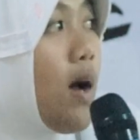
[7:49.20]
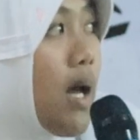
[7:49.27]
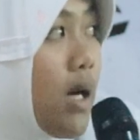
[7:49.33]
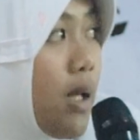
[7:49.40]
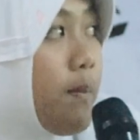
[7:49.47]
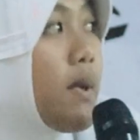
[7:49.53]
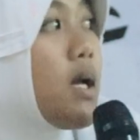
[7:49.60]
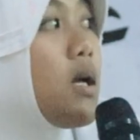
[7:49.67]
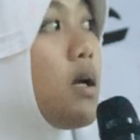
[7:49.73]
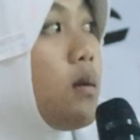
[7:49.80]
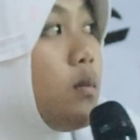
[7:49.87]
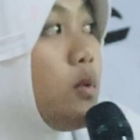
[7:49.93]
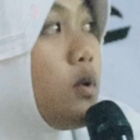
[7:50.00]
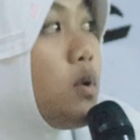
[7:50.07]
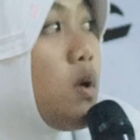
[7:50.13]
alif
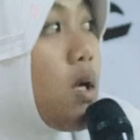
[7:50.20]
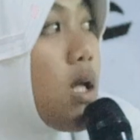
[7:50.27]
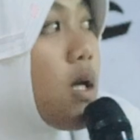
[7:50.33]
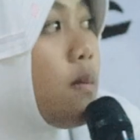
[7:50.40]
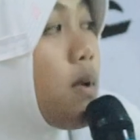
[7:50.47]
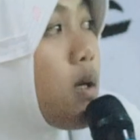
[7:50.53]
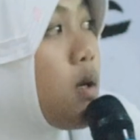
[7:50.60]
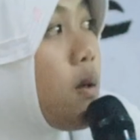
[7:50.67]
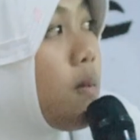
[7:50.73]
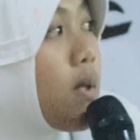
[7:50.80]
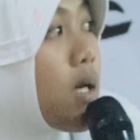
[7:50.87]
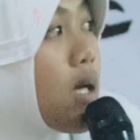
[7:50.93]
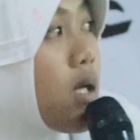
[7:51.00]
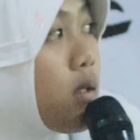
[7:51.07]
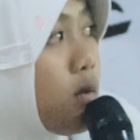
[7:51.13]
mudore
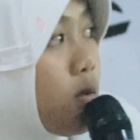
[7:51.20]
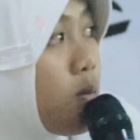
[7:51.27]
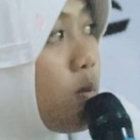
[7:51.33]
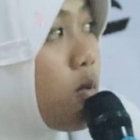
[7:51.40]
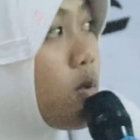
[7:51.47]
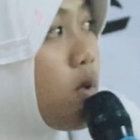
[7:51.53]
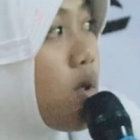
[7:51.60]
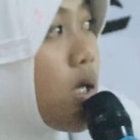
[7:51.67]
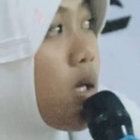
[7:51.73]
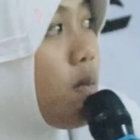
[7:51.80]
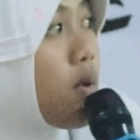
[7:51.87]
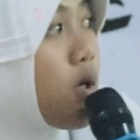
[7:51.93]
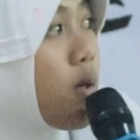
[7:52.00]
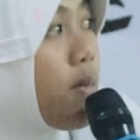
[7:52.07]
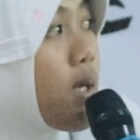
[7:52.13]
damir antum mudore
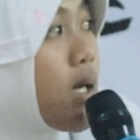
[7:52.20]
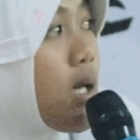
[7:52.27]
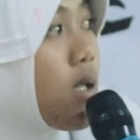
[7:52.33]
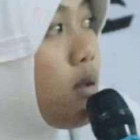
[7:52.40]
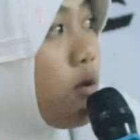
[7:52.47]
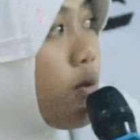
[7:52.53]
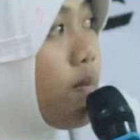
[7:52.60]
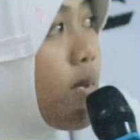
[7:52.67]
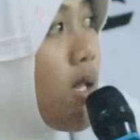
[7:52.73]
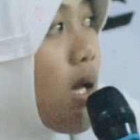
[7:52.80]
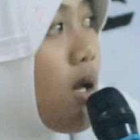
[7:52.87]
damir antum di